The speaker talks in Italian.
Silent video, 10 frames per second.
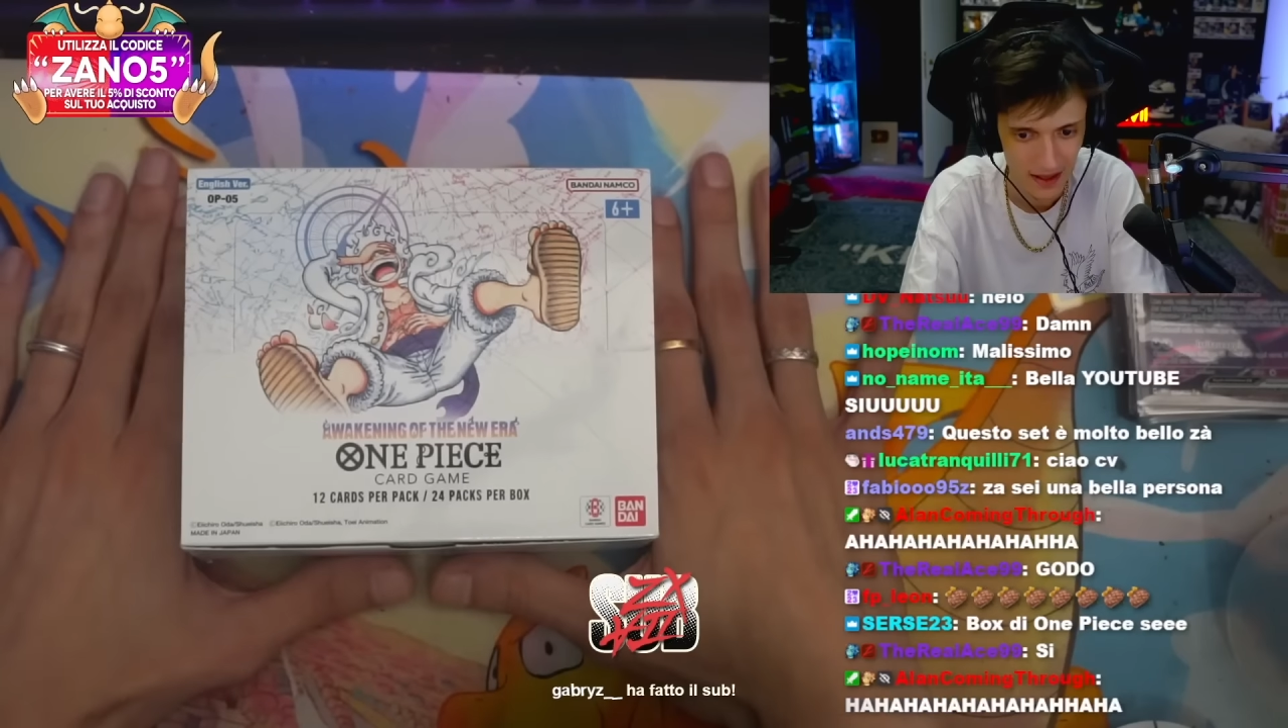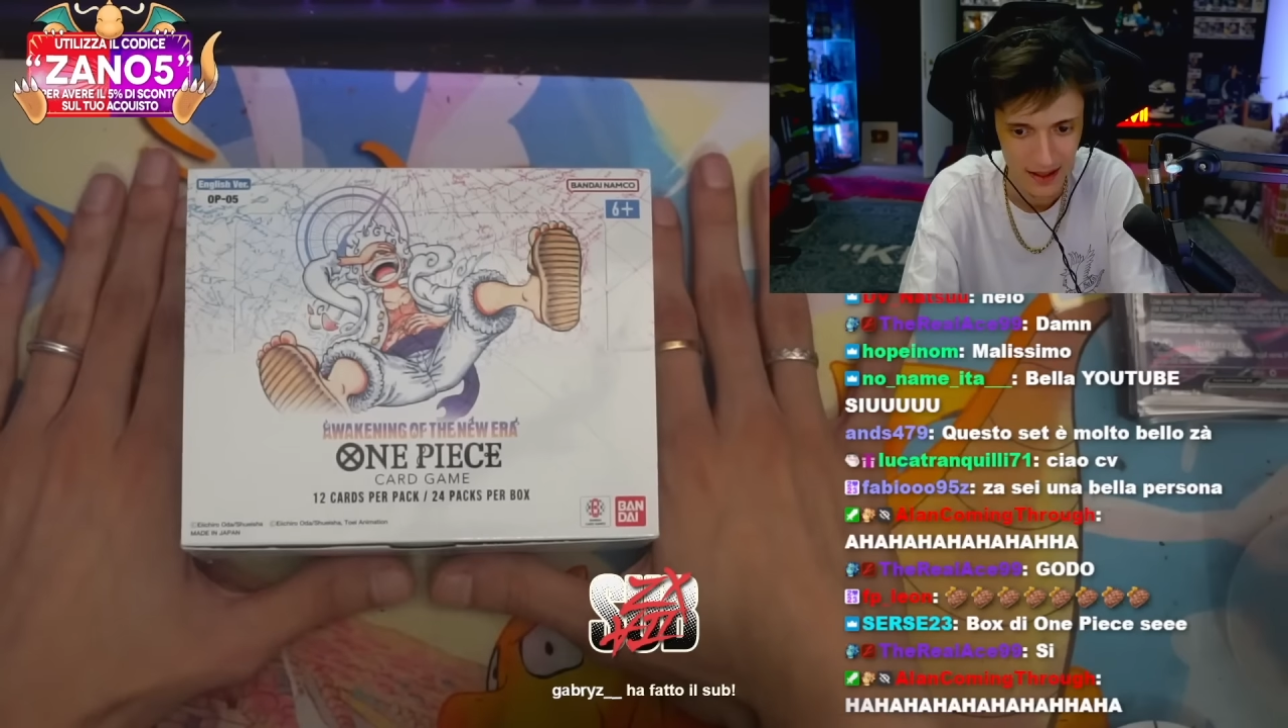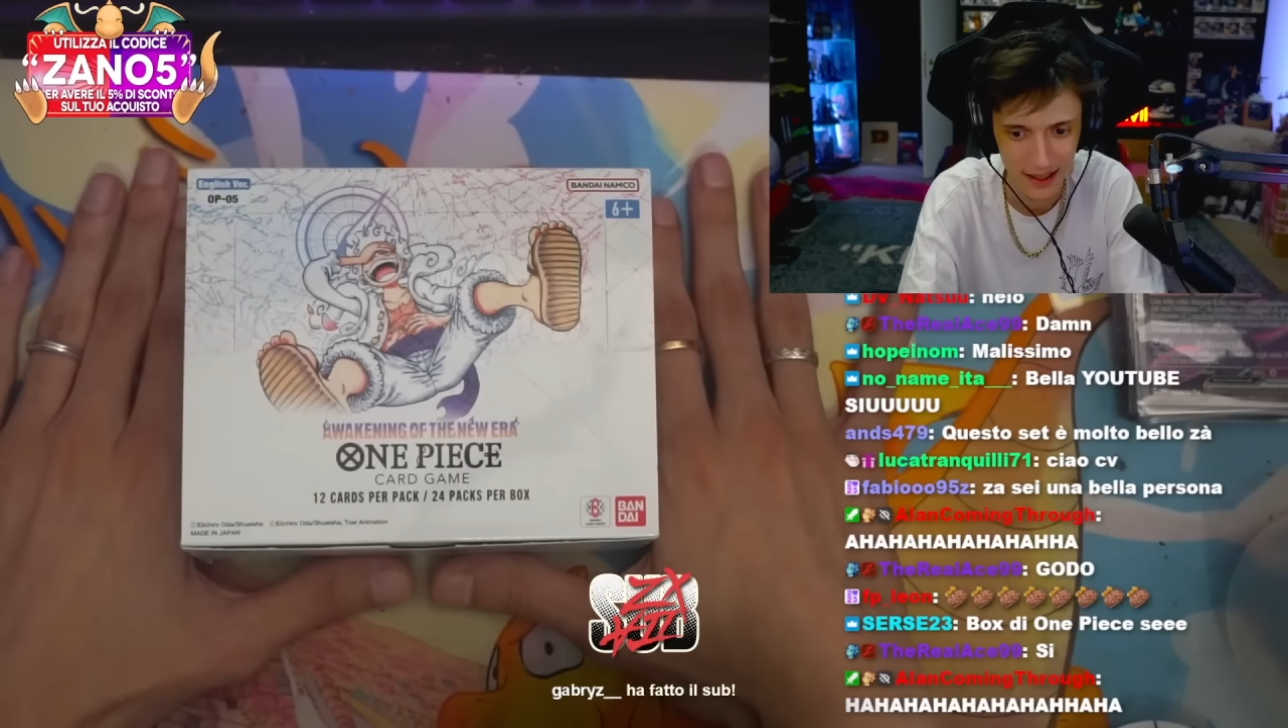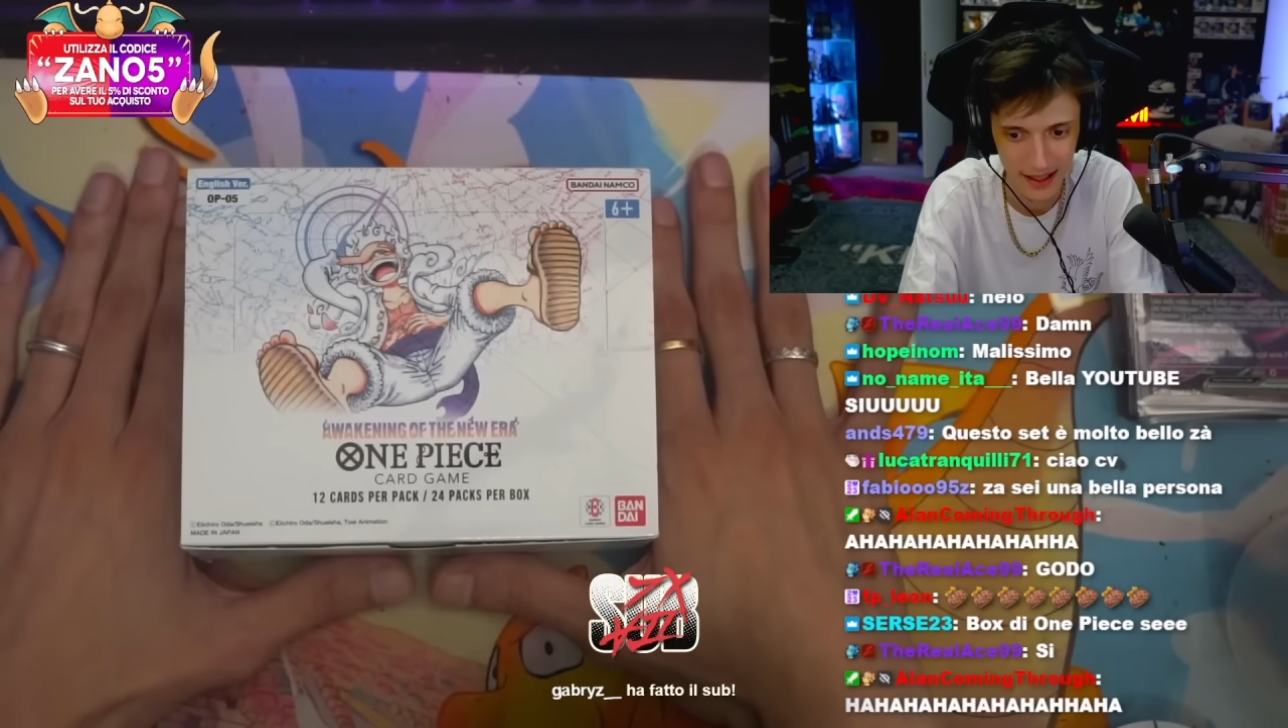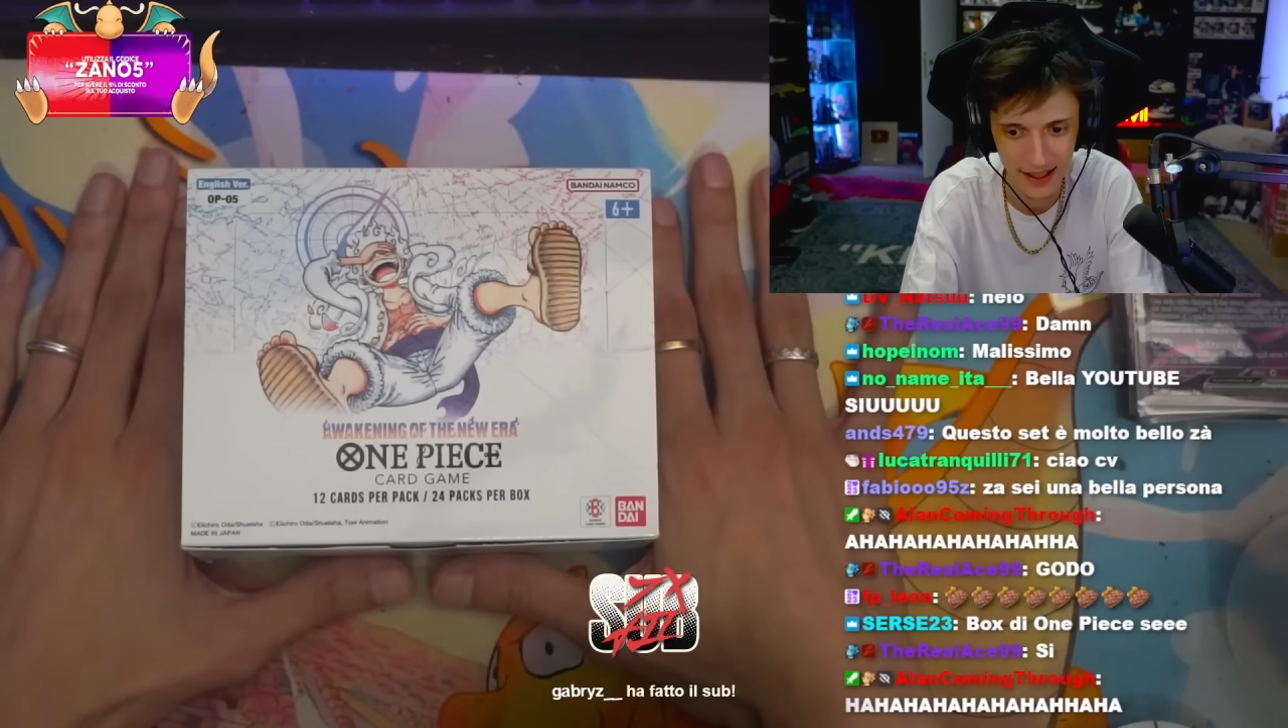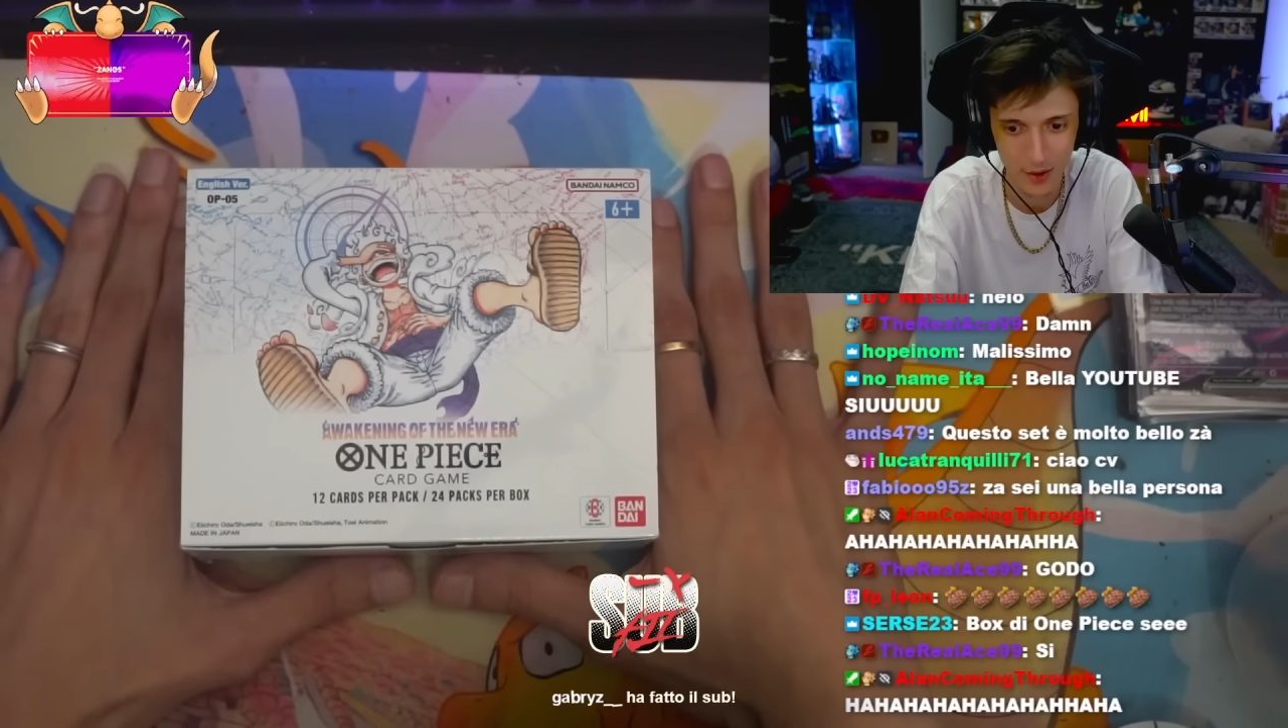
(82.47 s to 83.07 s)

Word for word: e